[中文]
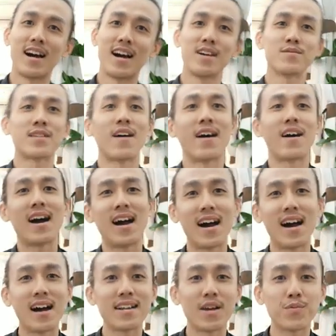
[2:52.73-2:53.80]
好，早
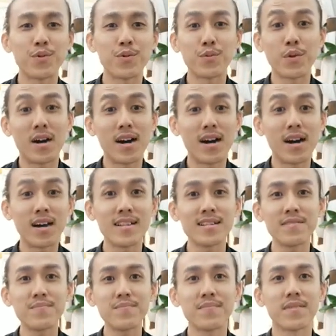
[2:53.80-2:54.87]

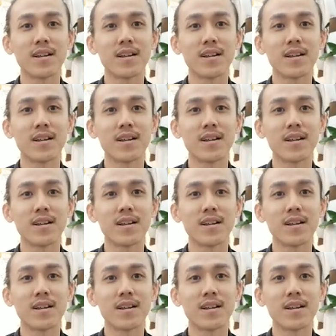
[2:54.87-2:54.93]
安，everyone。